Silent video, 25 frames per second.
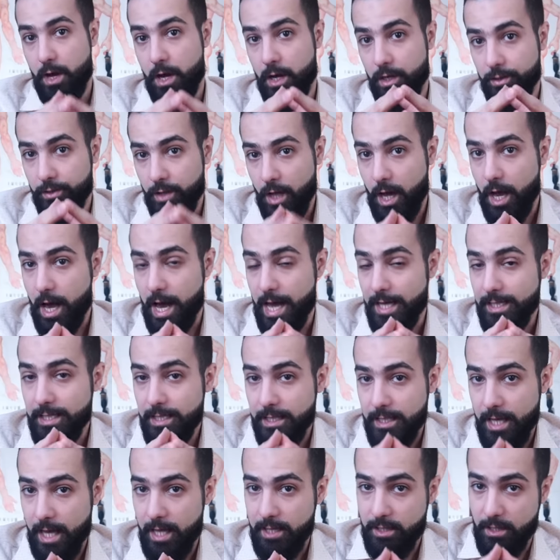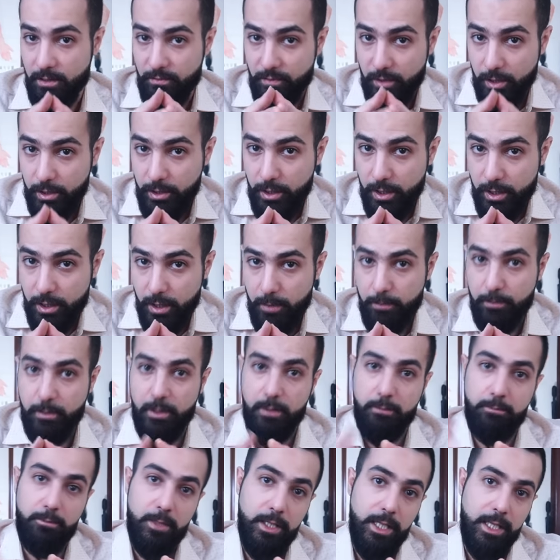أعضاء حساسة في الجسم
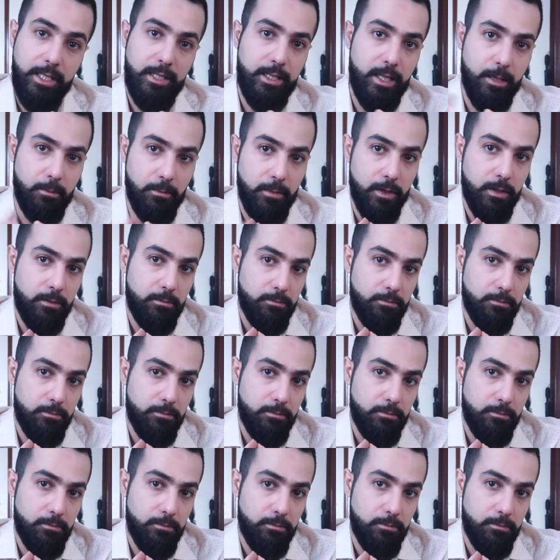من الدم